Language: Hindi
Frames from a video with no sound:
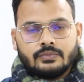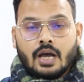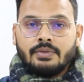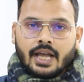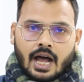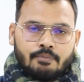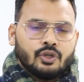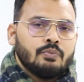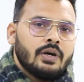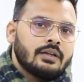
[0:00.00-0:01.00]
अब ये
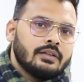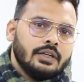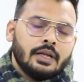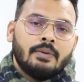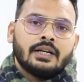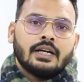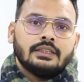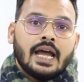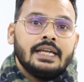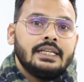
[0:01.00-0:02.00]
आपके ऊपर निर्भर
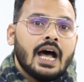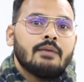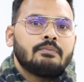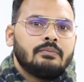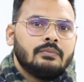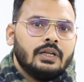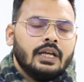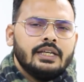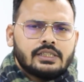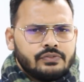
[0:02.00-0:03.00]
करता है कि आप
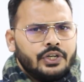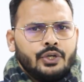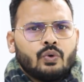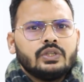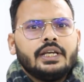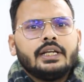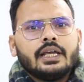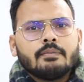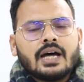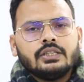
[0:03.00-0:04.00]
इस वीडियो को देखने
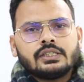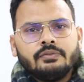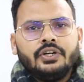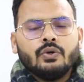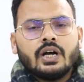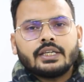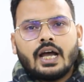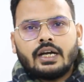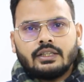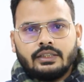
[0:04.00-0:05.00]
के बाद इस वीडियो का
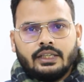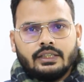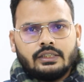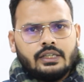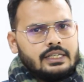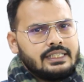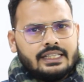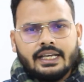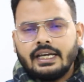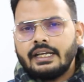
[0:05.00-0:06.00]
क्या करते हैं इसे
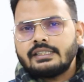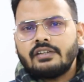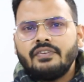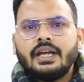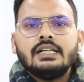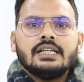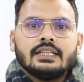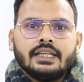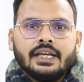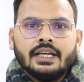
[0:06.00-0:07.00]
देख करके सिर्फ निकल
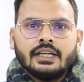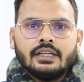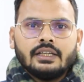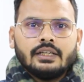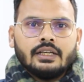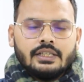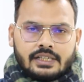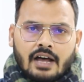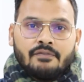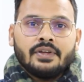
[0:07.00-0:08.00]
जाते हैं
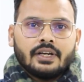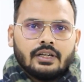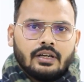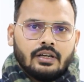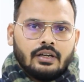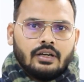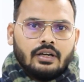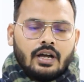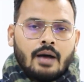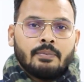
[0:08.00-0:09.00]
या फिर
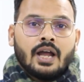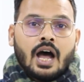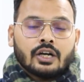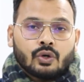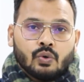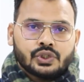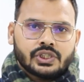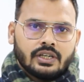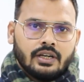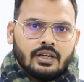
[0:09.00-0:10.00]
अपना
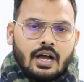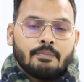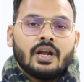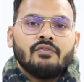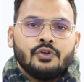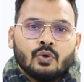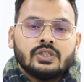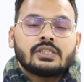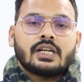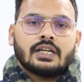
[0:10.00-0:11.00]
आक्रोश अपना
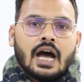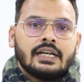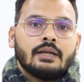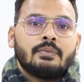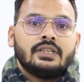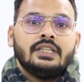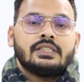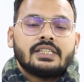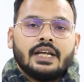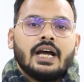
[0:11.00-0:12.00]
विरोध सरकार के प्रति
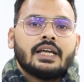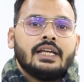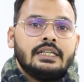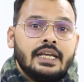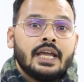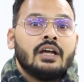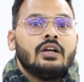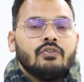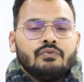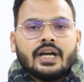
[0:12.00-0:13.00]
सेना के लिए
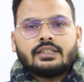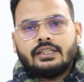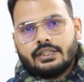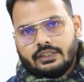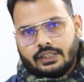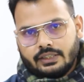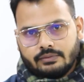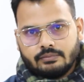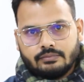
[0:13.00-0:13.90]
व्यक्त करते हैं